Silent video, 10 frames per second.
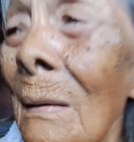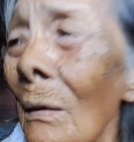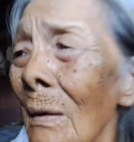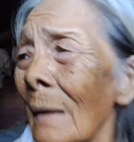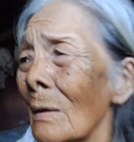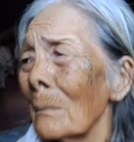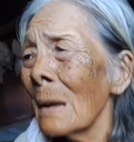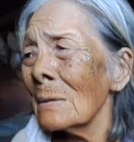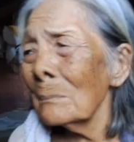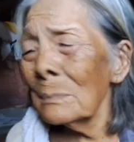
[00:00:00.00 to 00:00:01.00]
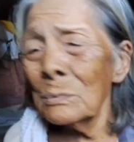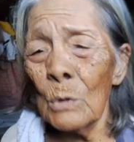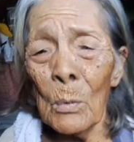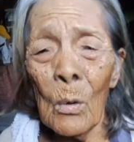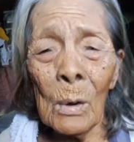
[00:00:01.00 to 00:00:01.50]
Oo, ngayon
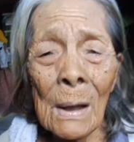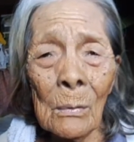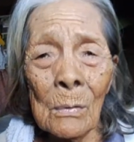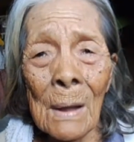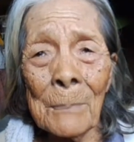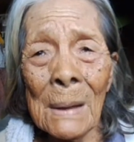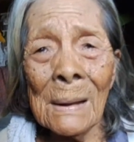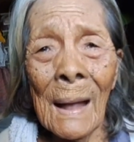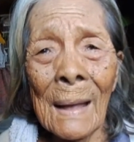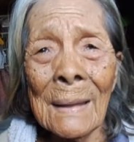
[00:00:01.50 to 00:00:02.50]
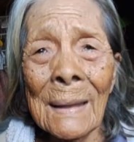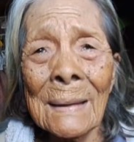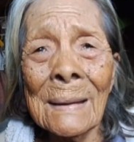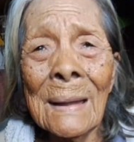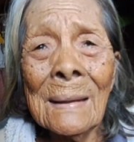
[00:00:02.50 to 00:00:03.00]
masubukan ko na
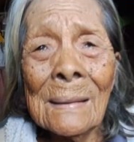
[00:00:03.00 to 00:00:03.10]
pagkain.